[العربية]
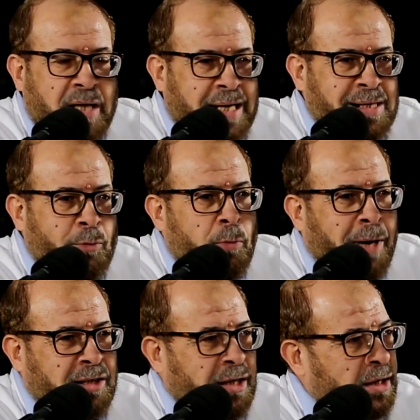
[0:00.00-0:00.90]
يعني زي ما اقول
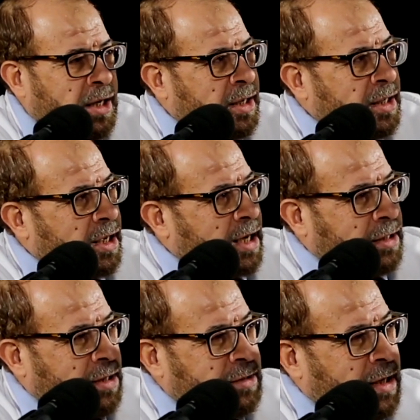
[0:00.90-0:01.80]
بعض
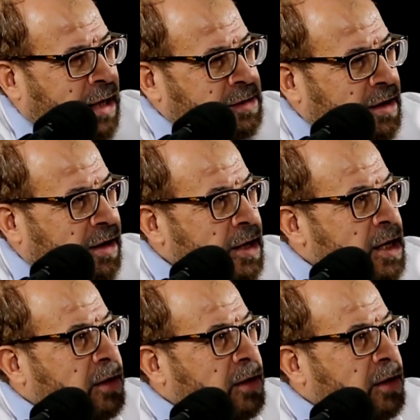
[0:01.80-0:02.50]
العضلات العاصره